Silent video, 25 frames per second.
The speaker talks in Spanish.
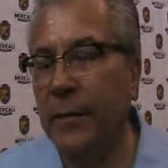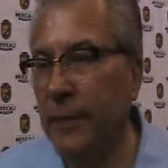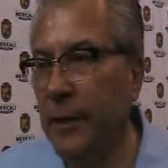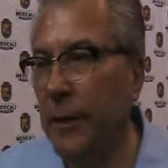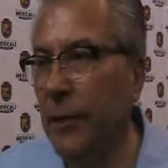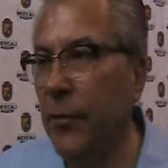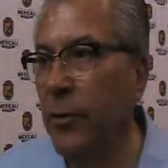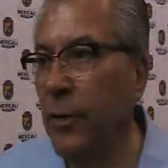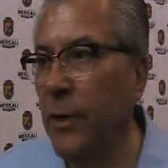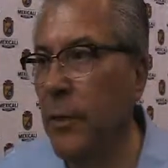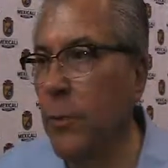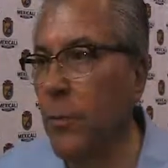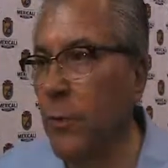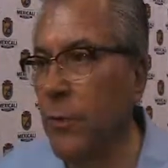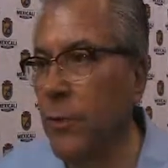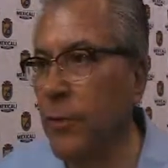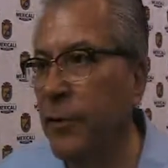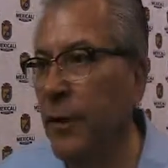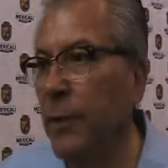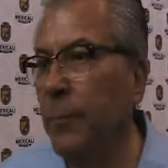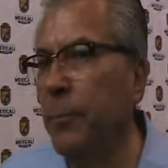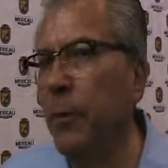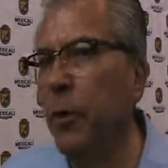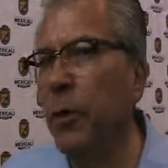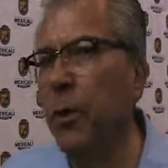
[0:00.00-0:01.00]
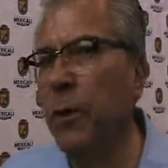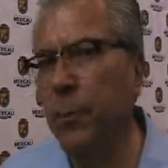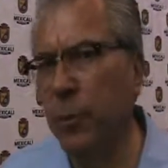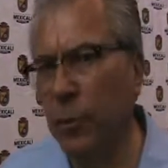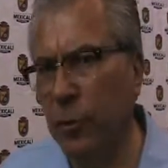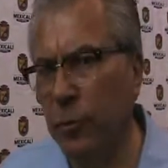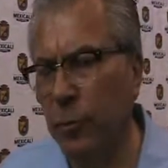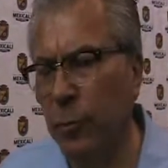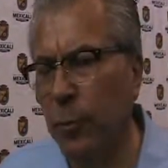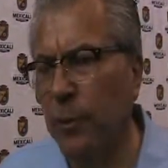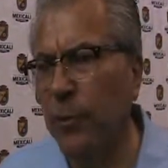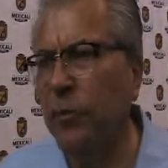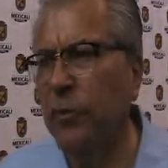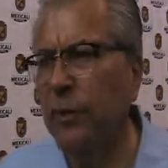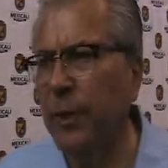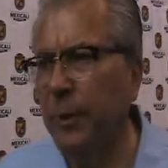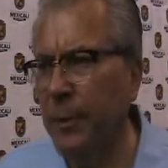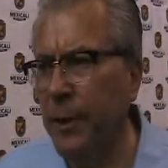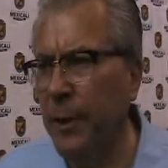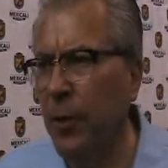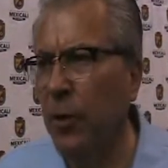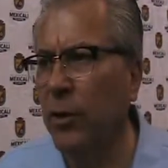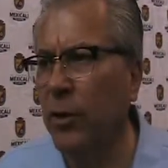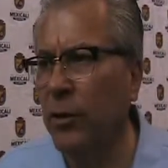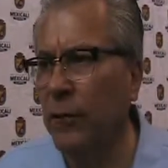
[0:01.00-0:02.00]
Estado y el municipio y por supuesto
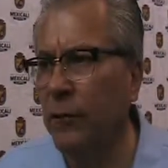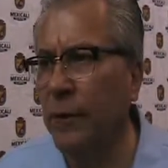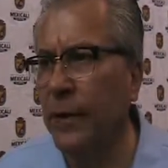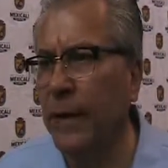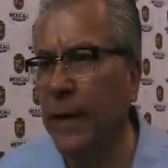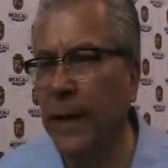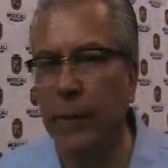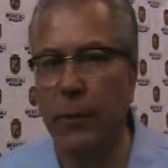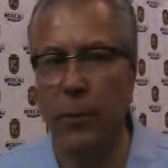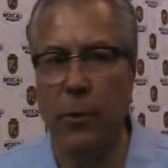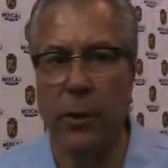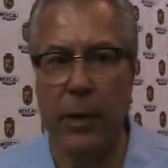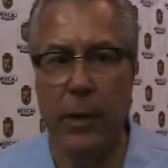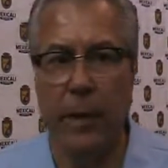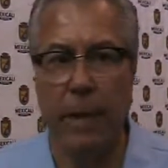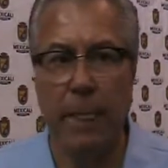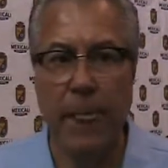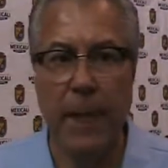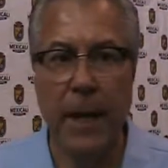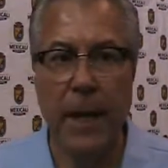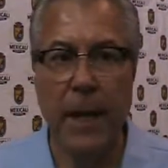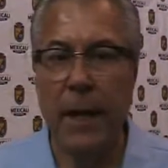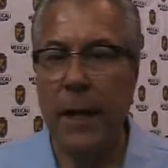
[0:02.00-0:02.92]
también el orden federal porque